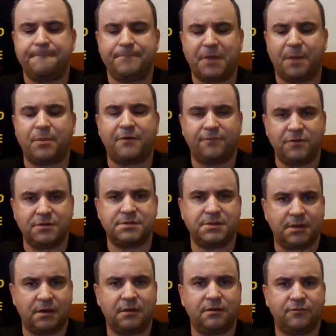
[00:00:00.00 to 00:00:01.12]
Ja miałem
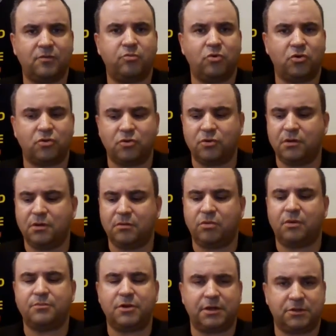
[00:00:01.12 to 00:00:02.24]
wizję wybuchu
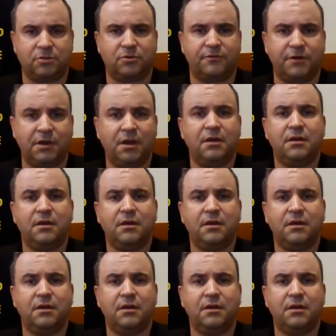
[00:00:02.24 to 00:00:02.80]
bomby atomowej.